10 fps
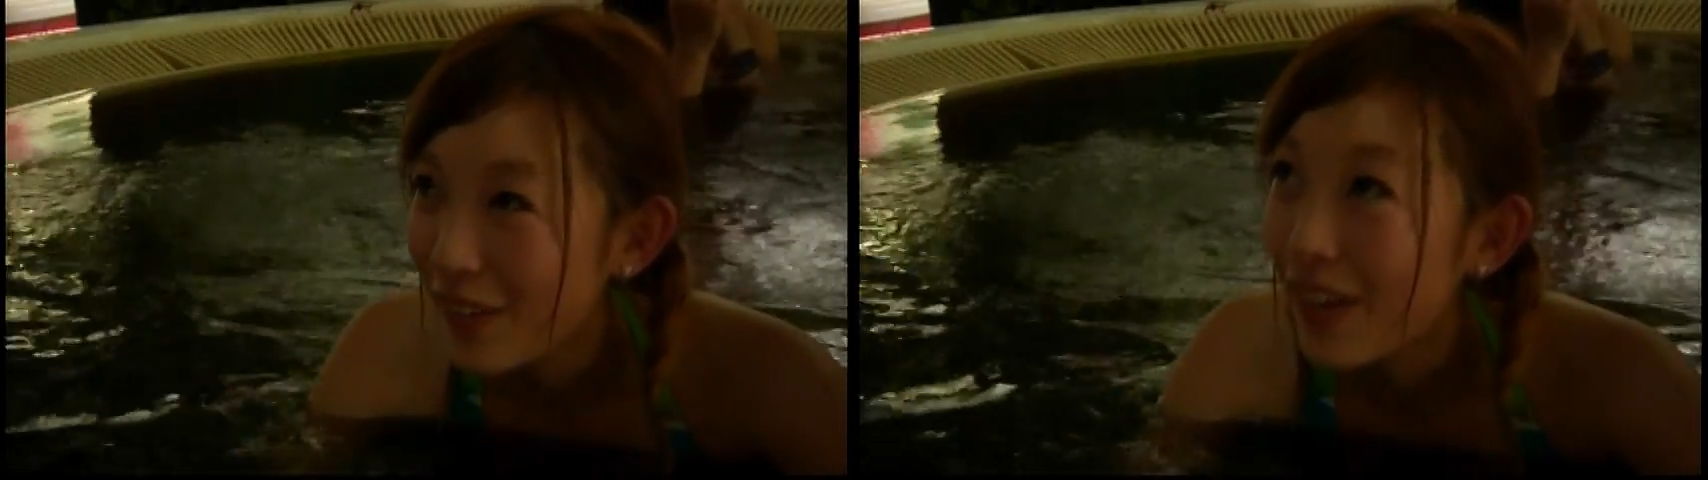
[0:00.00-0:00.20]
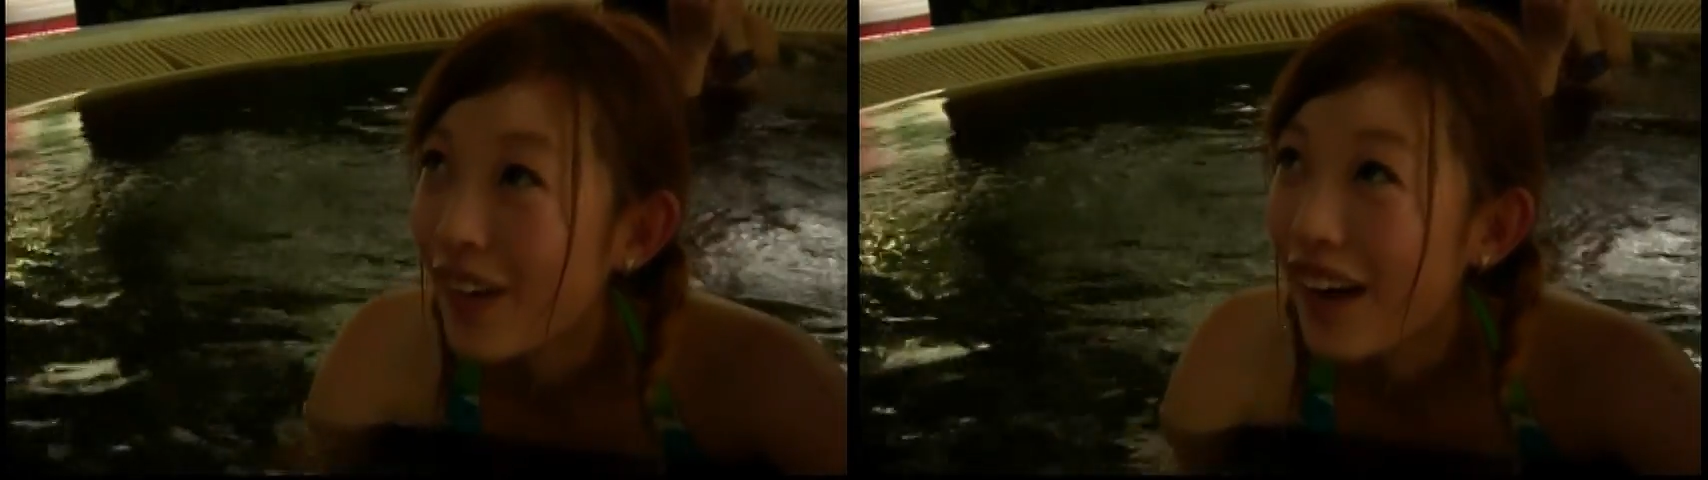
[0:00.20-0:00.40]

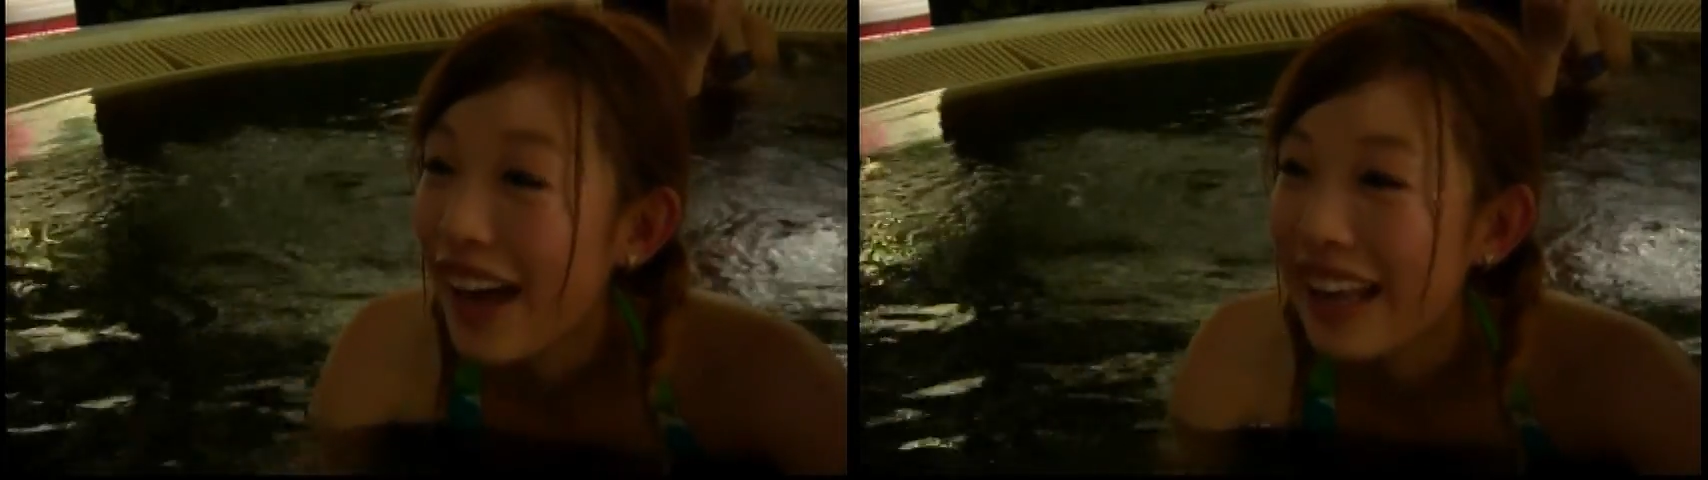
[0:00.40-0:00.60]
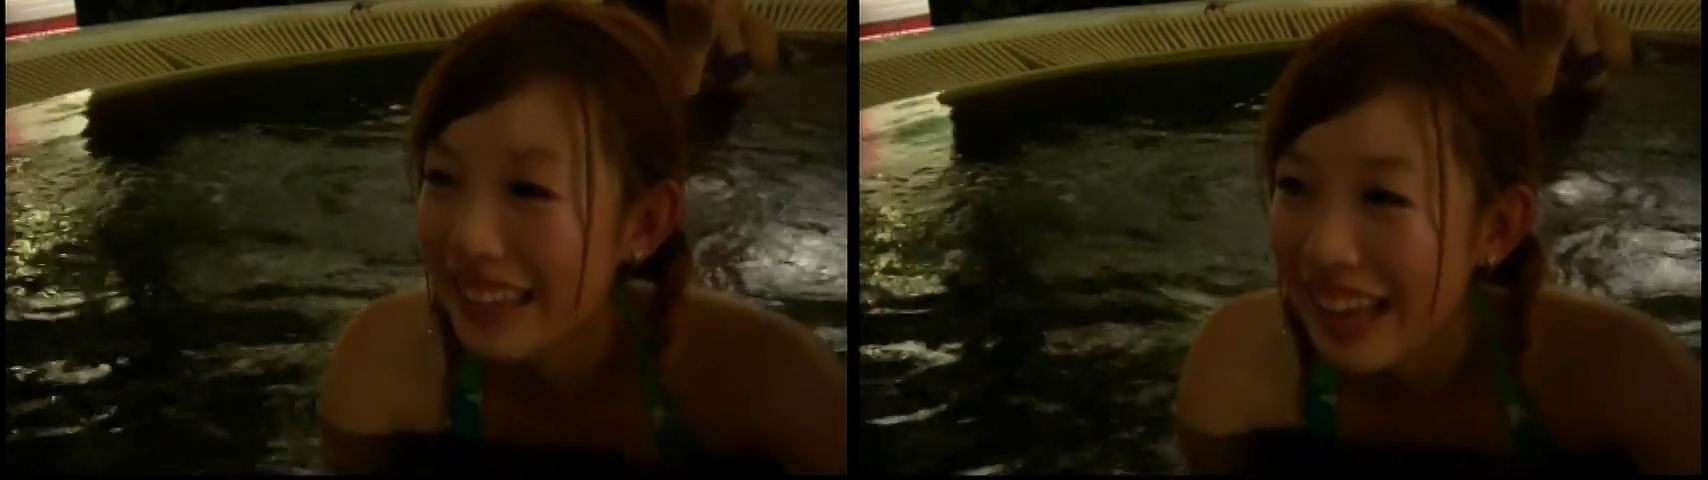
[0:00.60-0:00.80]
Đây
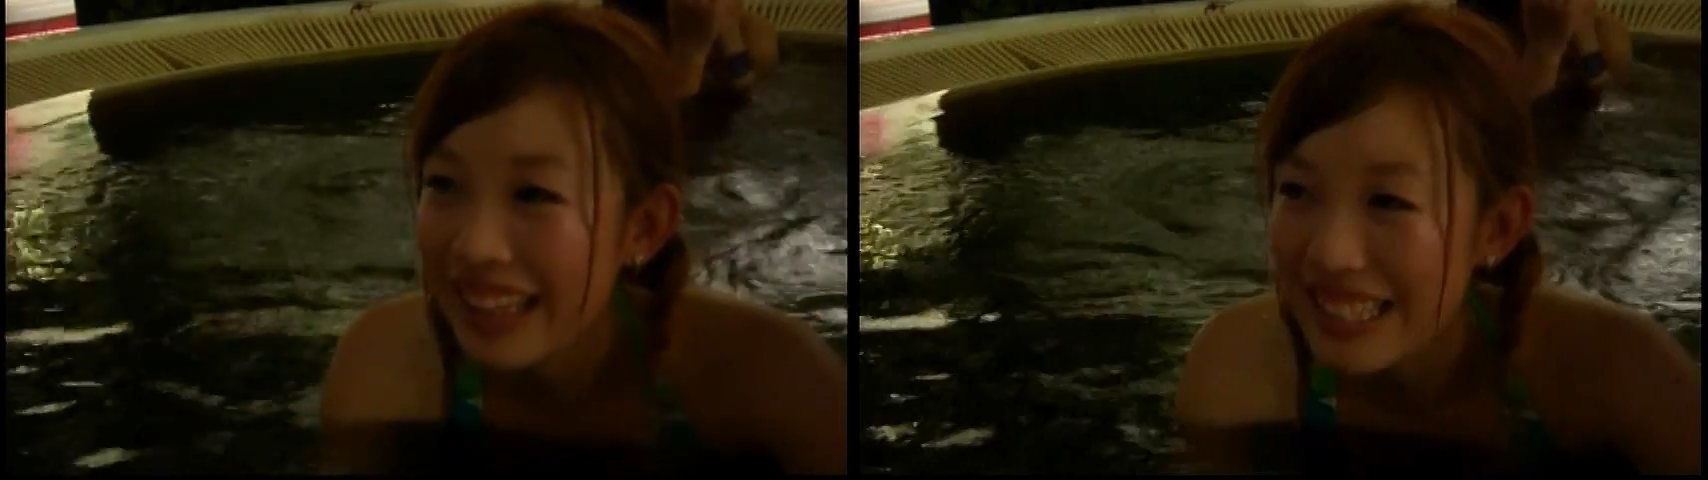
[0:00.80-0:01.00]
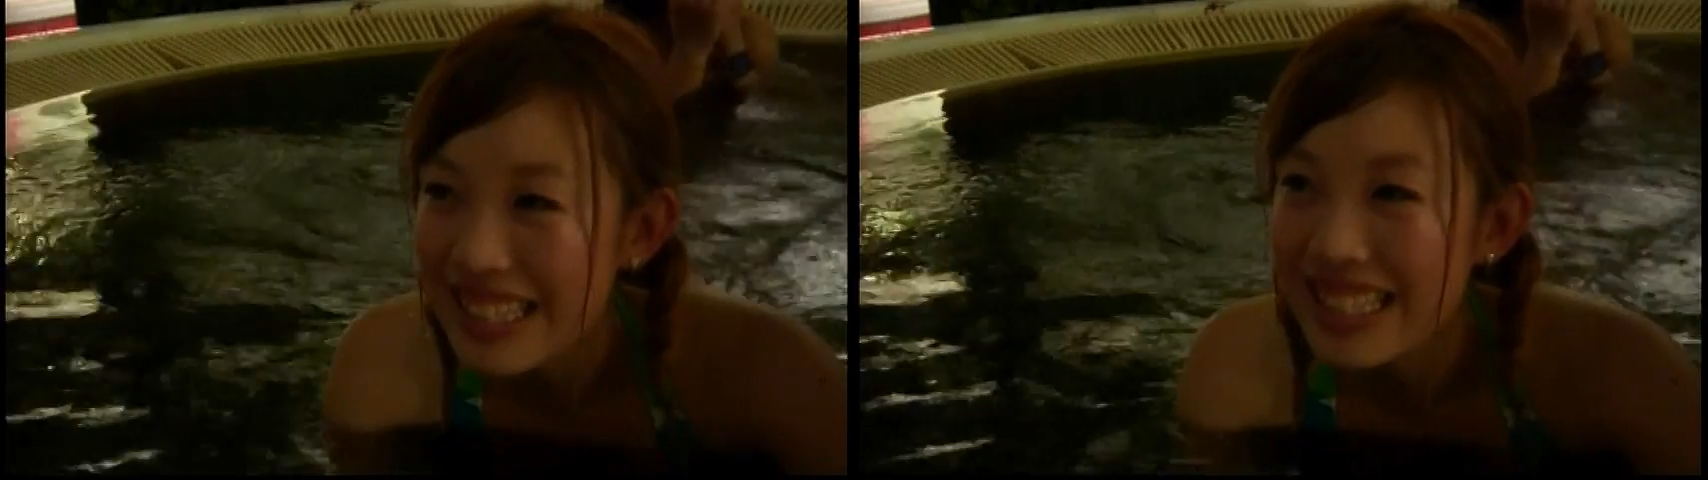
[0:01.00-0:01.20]
không phải
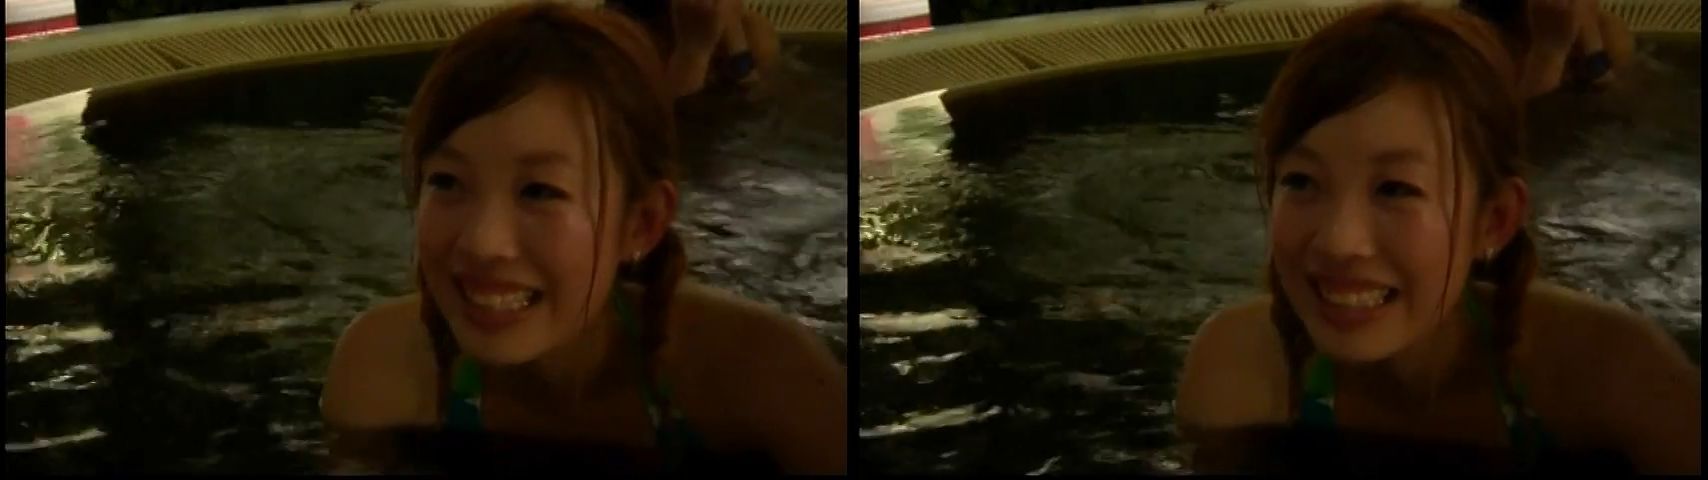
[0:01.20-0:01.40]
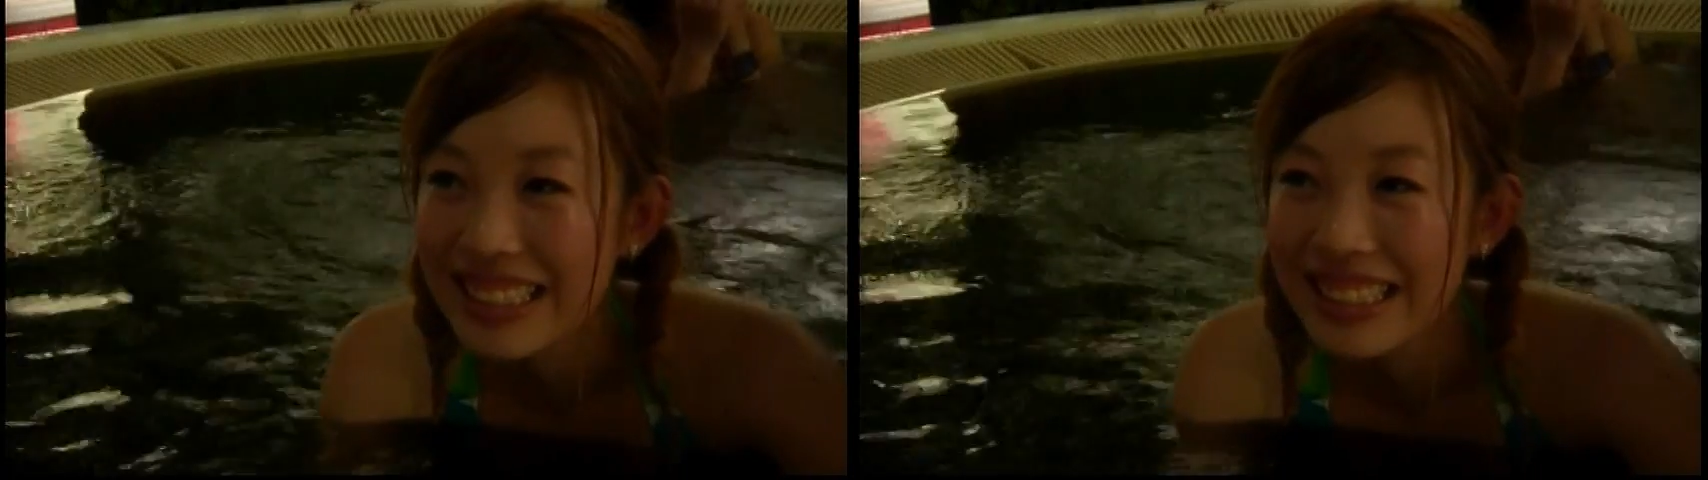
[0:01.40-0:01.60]
là lần đầu
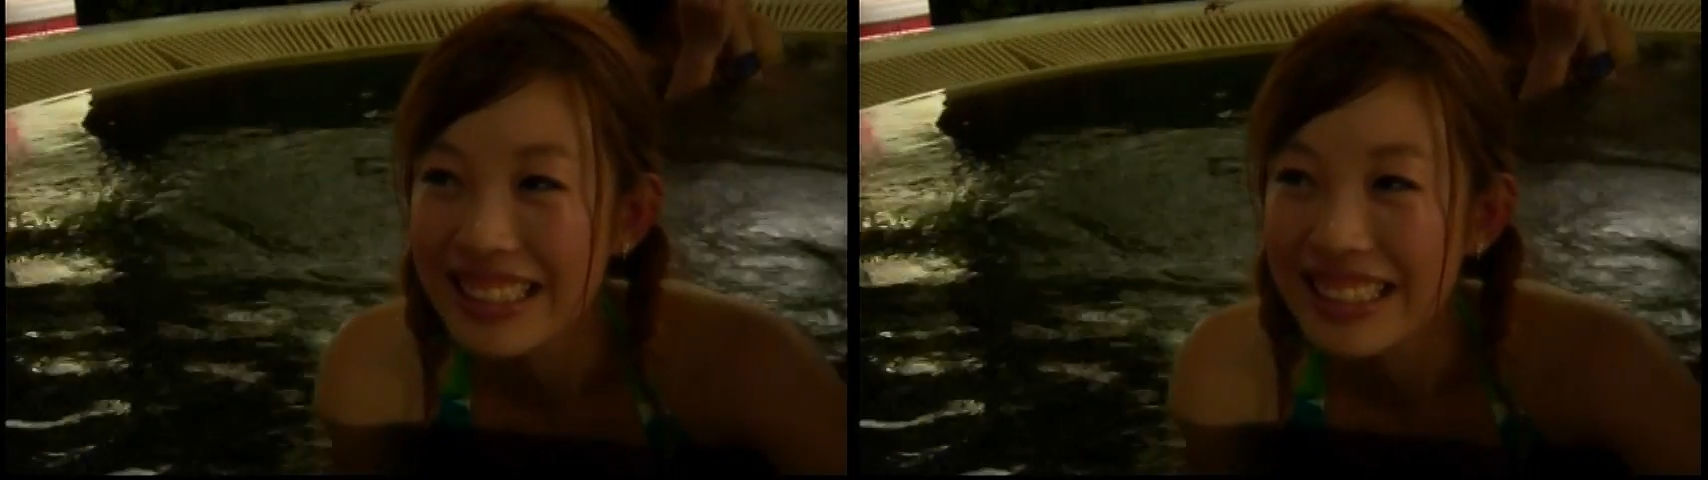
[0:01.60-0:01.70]
tiên mà